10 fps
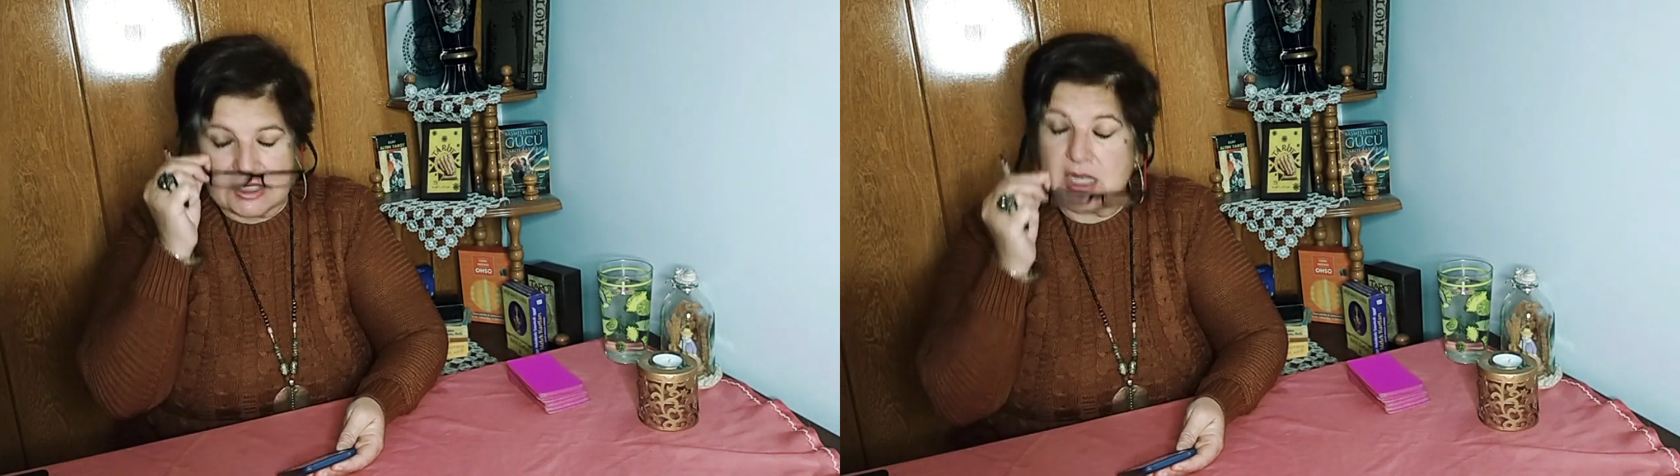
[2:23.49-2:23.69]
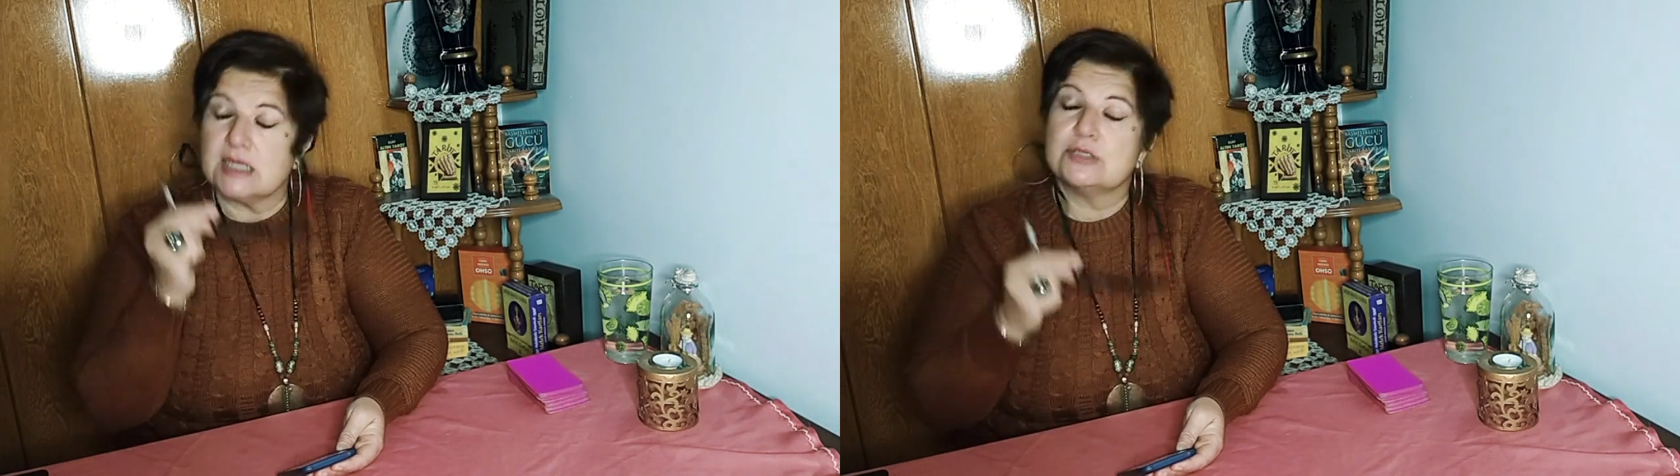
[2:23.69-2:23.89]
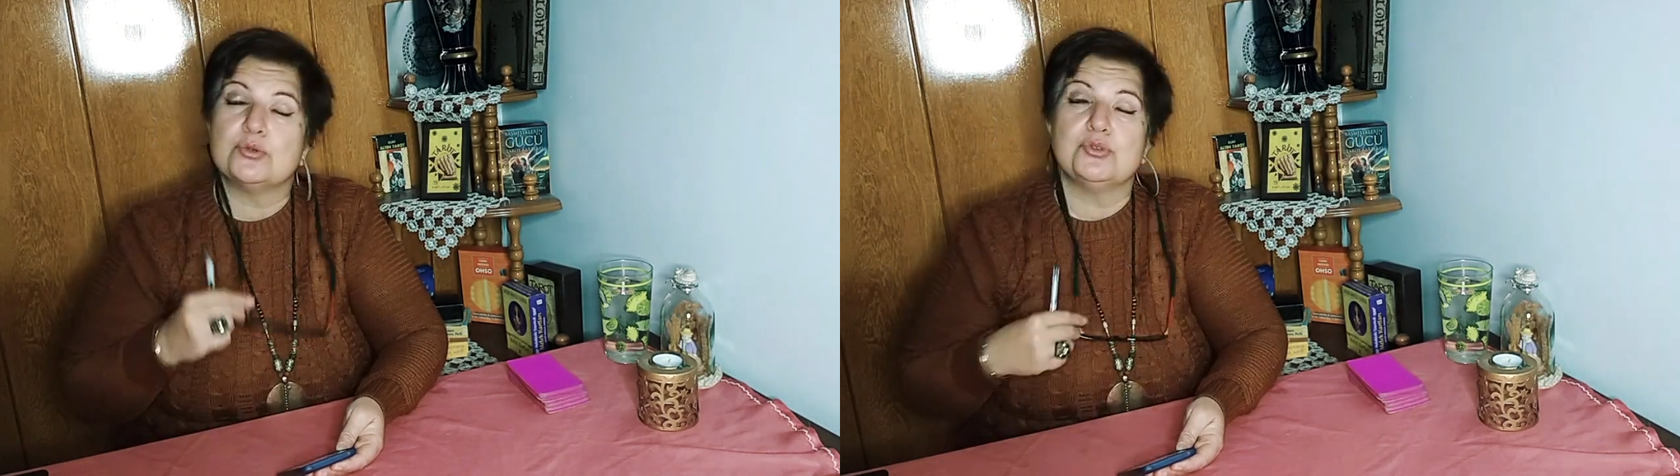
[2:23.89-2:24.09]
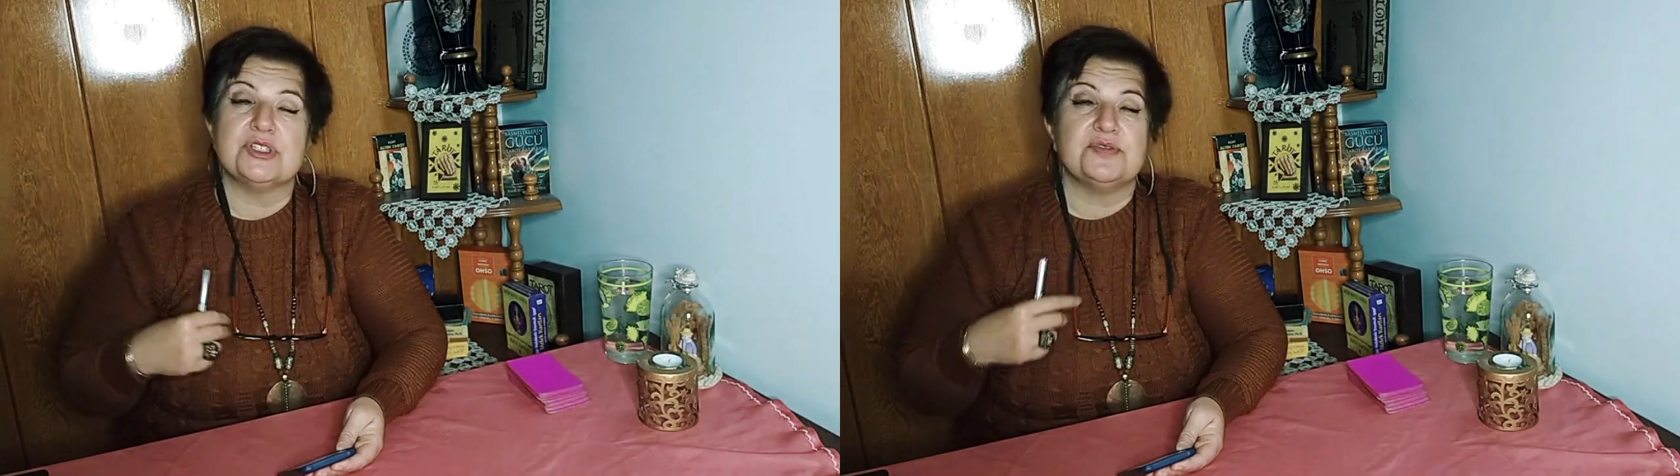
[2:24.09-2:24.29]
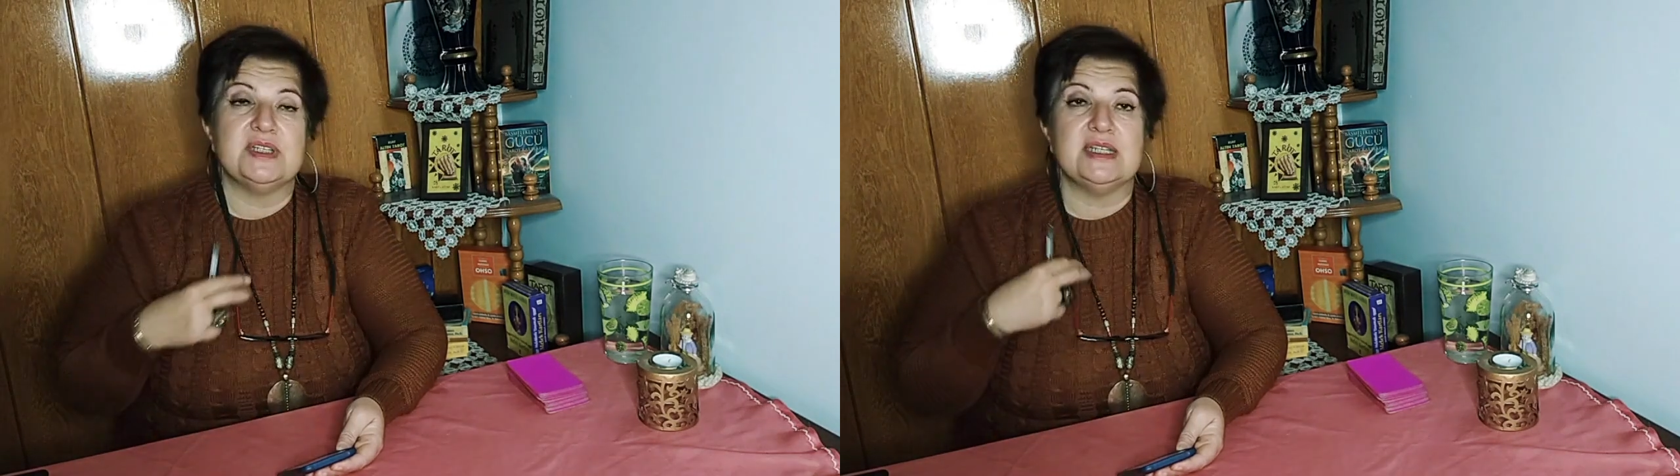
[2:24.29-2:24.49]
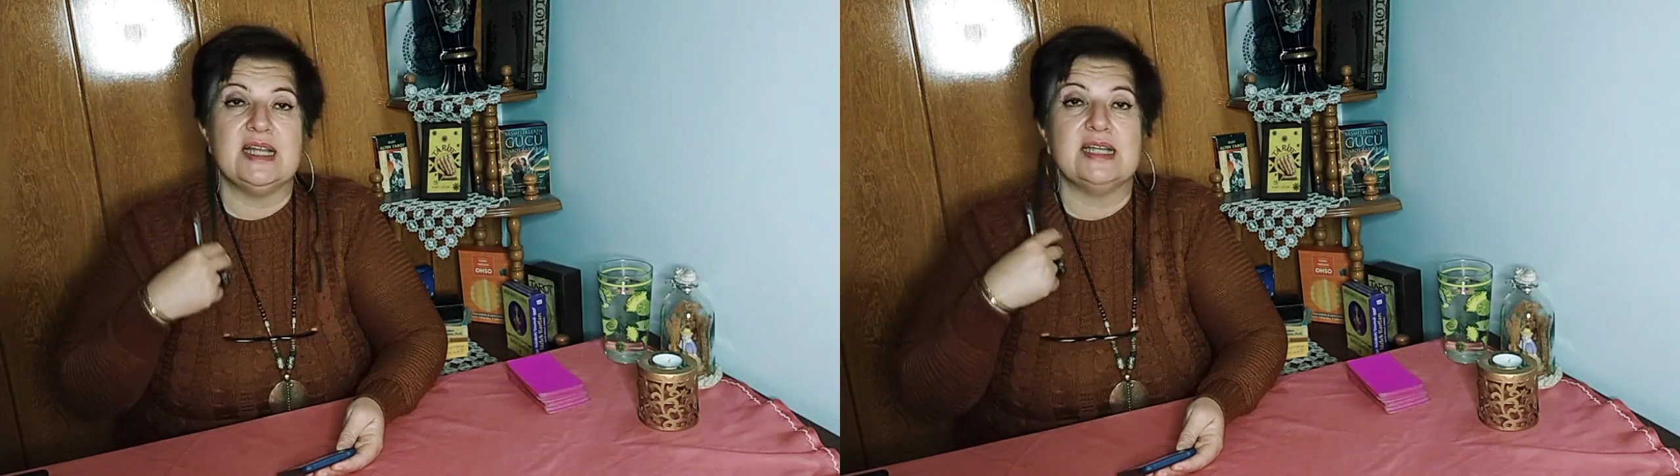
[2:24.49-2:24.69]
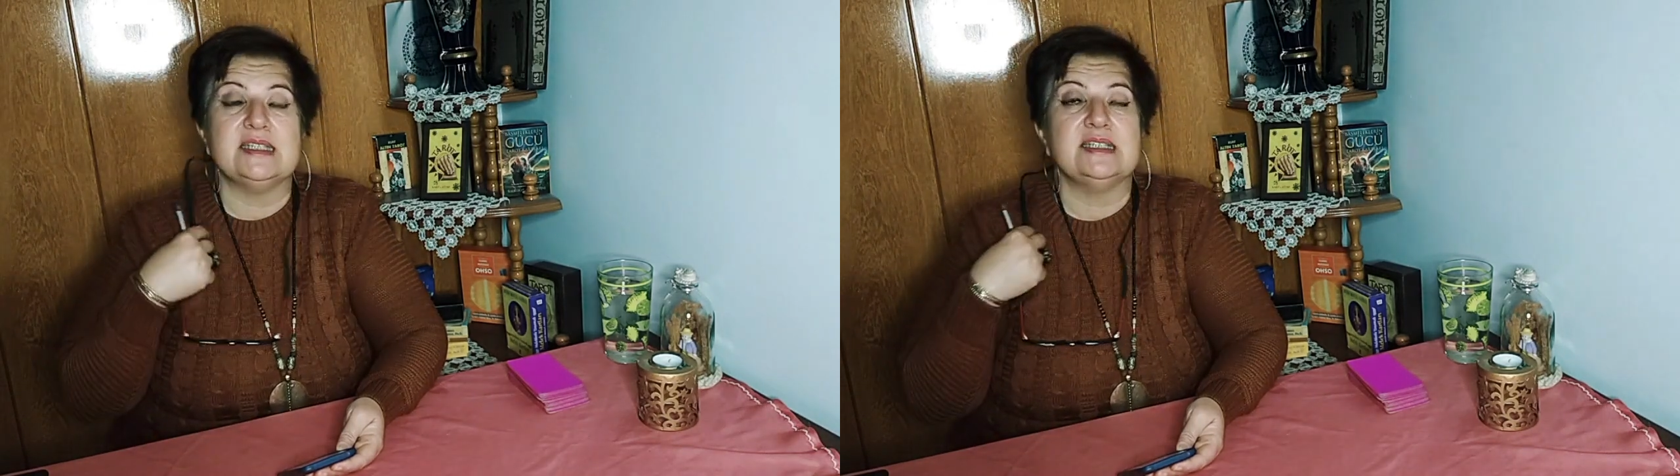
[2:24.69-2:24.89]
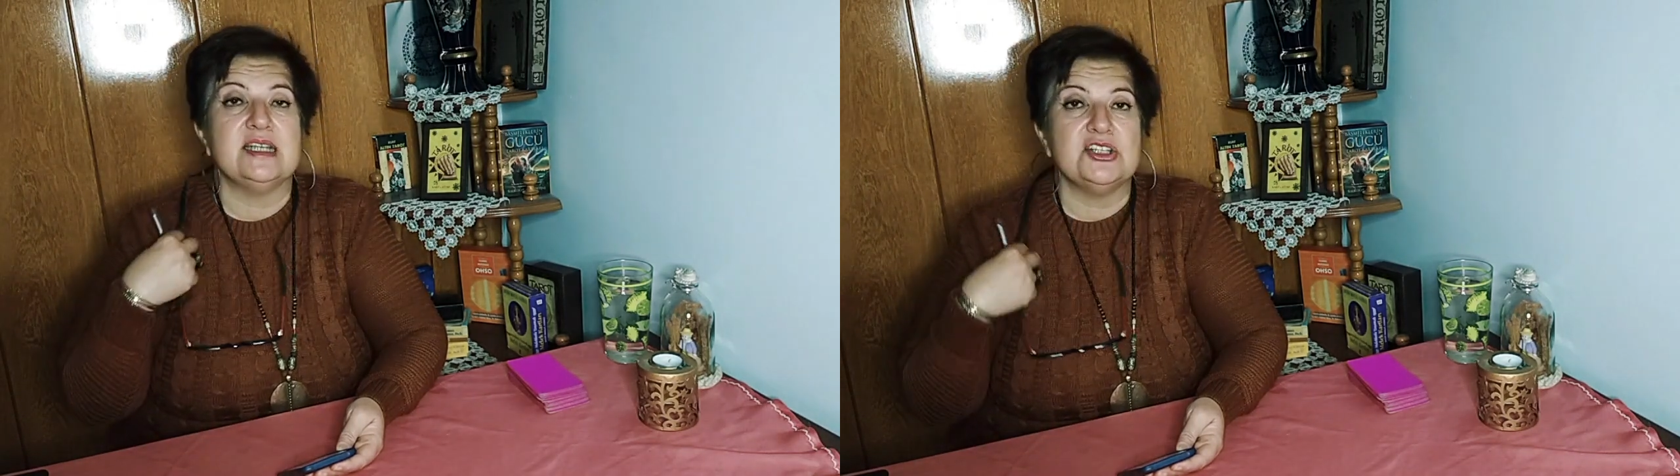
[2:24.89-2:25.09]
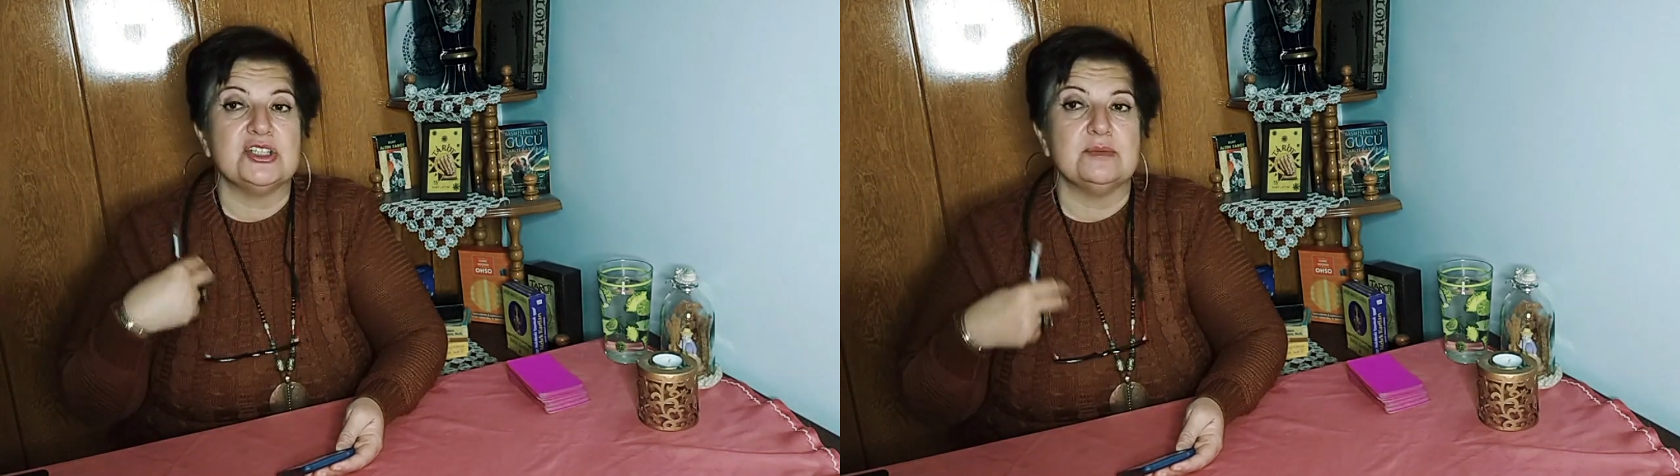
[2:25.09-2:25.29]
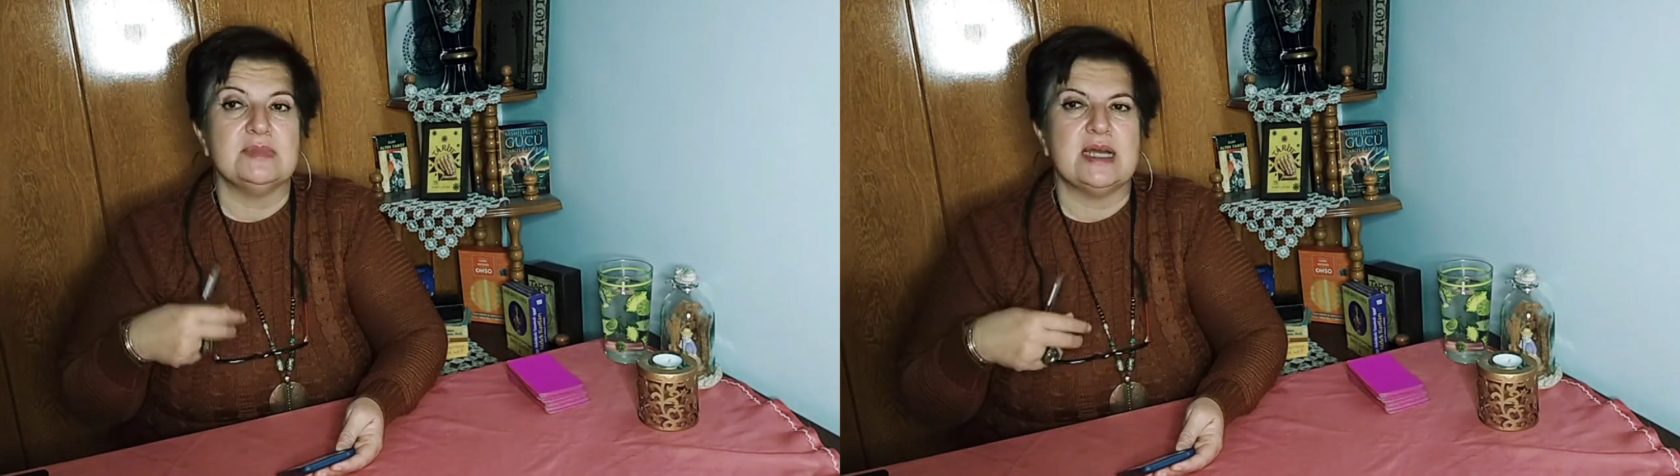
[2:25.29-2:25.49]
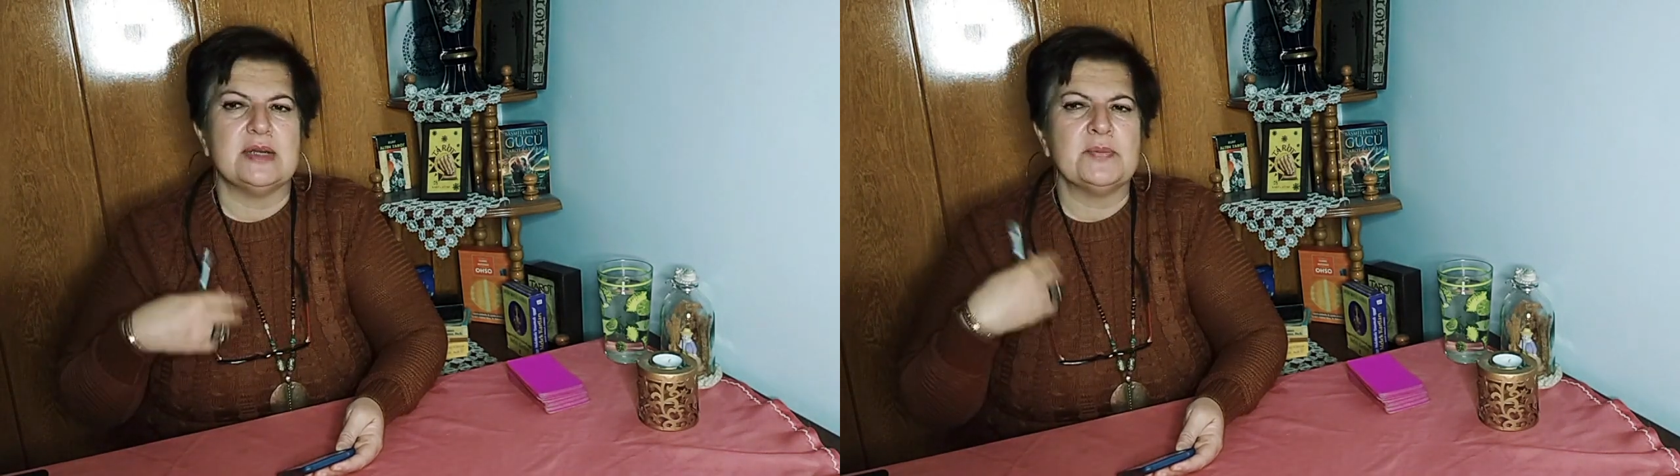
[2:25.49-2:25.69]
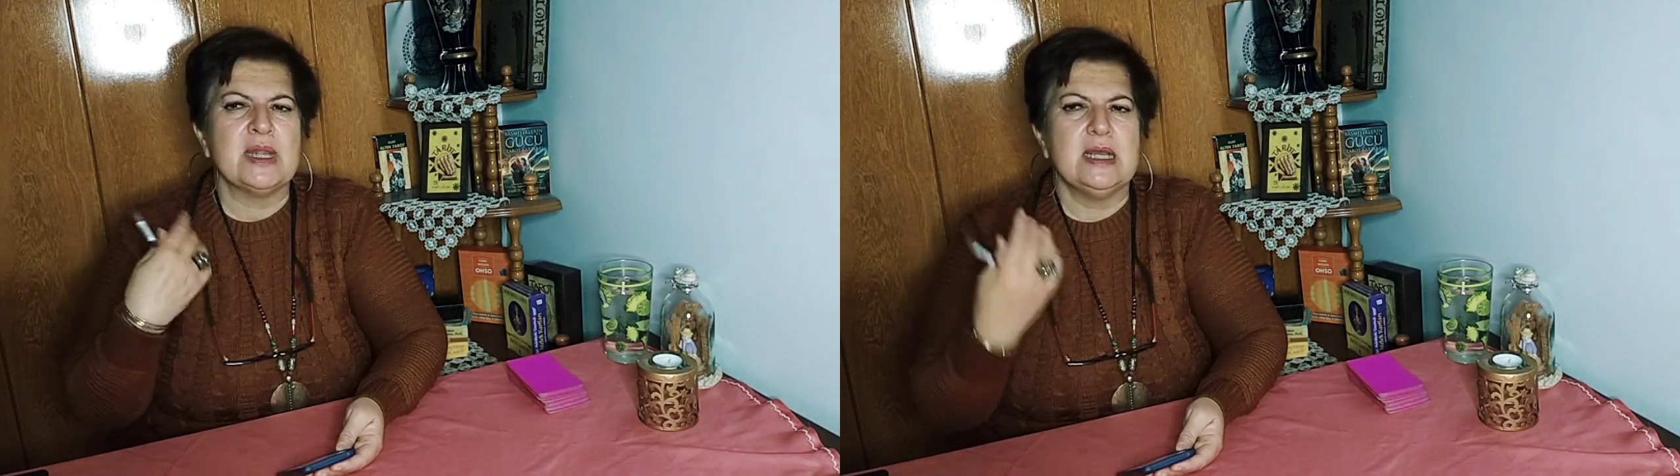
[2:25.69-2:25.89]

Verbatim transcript: astrolojik verilerde değişimler